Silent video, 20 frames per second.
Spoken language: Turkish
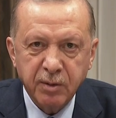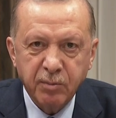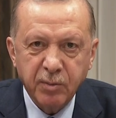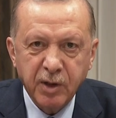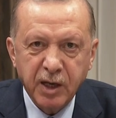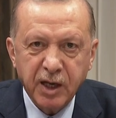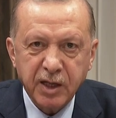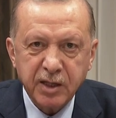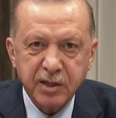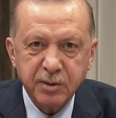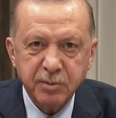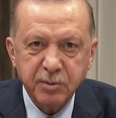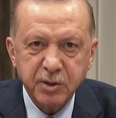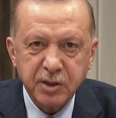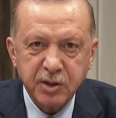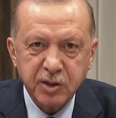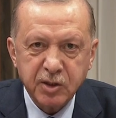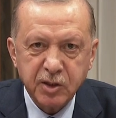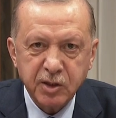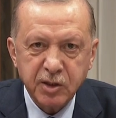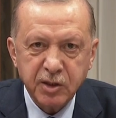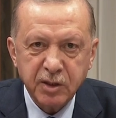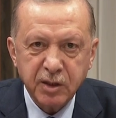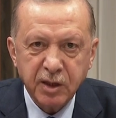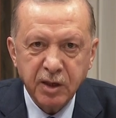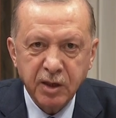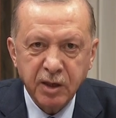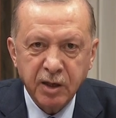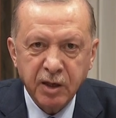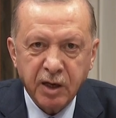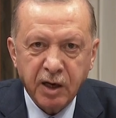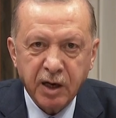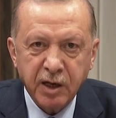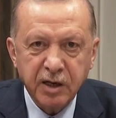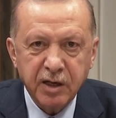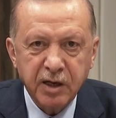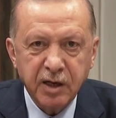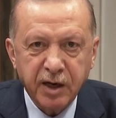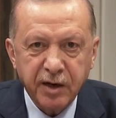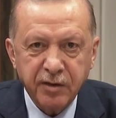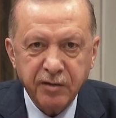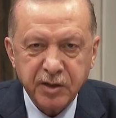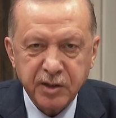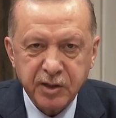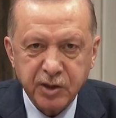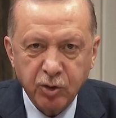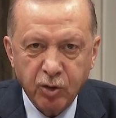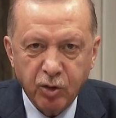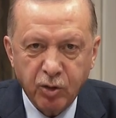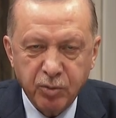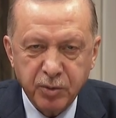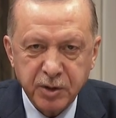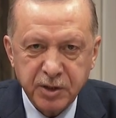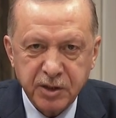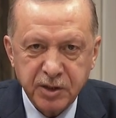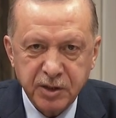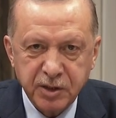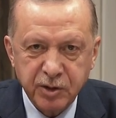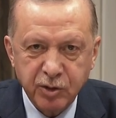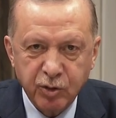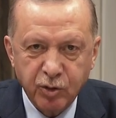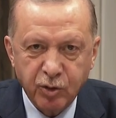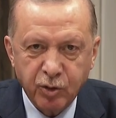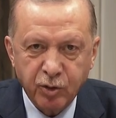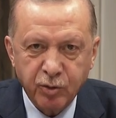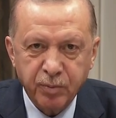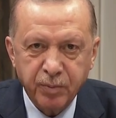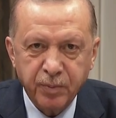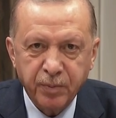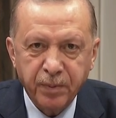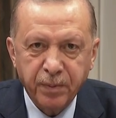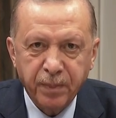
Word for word: milletimiz için hayırlara vesile olmasını diliyorum.